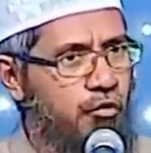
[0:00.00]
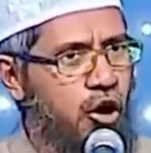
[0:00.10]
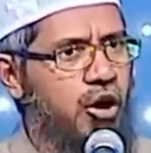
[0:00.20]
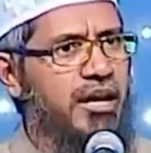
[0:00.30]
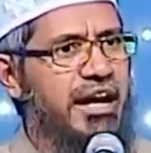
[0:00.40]

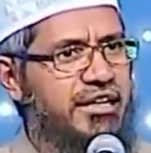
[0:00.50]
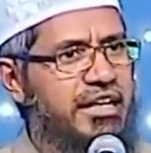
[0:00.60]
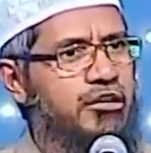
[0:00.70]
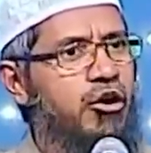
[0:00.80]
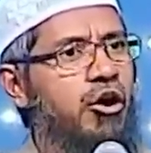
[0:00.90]
वो
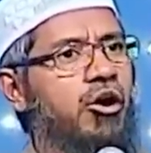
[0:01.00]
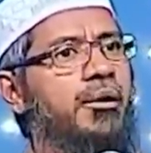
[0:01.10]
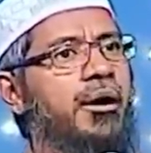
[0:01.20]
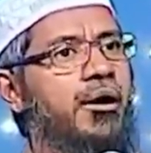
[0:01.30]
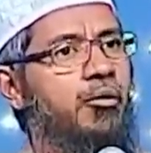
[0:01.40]
लड़की को
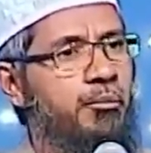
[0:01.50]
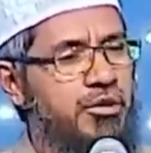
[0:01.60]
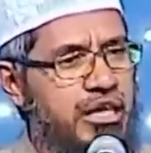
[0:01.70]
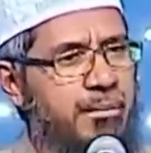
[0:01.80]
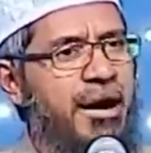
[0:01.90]

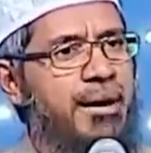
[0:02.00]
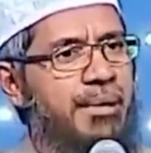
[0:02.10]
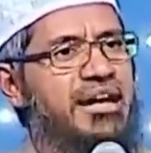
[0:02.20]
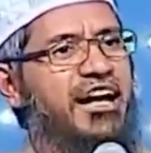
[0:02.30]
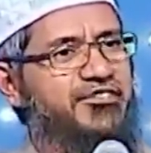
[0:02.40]

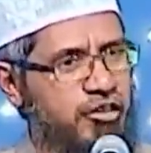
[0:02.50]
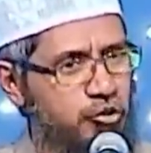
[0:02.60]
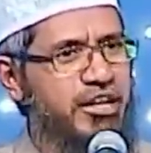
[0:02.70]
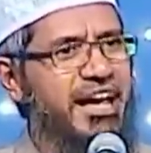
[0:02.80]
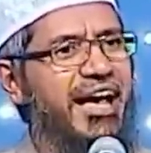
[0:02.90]
मुसलमान बनना
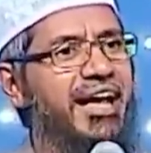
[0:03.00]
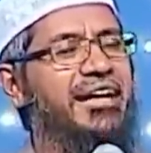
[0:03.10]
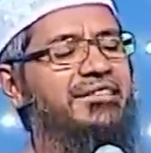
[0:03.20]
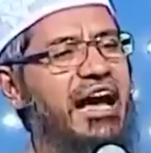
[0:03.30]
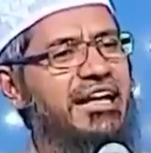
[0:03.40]
ज़रूरी है
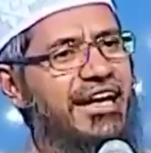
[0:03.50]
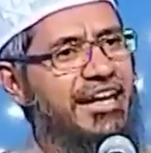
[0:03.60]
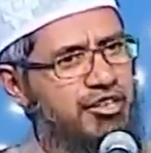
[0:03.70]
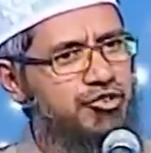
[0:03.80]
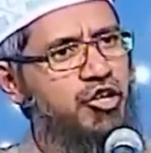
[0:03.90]

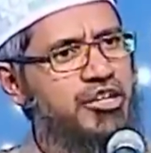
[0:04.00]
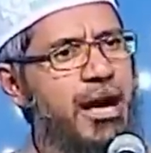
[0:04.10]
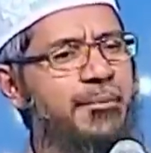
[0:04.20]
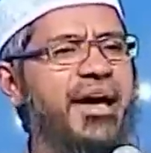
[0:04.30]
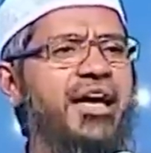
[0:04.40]
ताकि इस
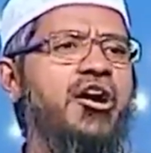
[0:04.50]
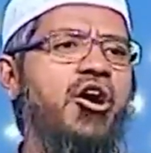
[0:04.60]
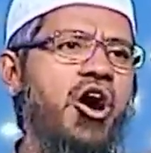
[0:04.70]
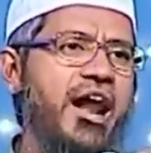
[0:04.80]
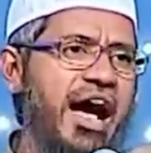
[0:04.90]
दुनिया में
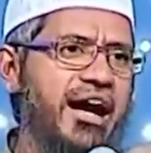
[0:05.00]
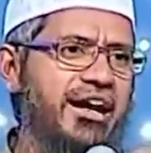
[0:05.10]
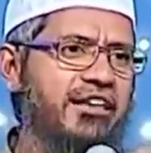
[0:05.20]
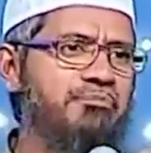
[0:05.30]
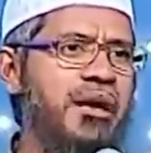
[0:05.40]
और
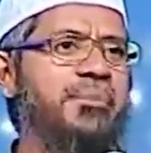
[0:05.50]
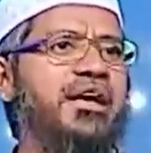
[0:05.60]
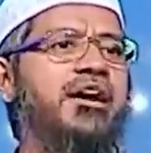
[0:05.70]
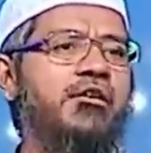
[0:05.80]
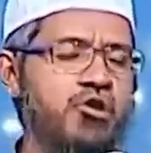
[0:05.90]
आखिरत में
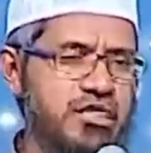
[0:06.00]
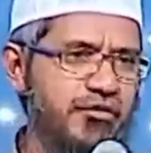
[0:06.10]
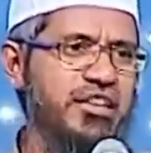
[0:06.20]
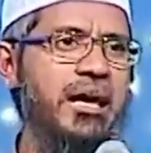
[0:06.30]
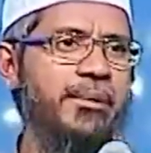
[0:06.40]
भी वो
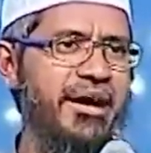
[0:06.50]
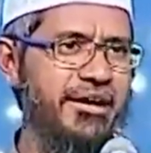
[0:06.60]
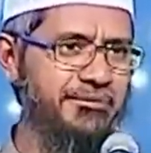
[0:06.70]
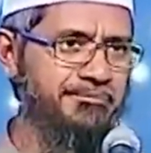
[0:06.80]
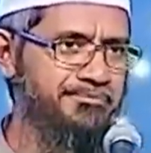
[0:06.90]
सफलता पाए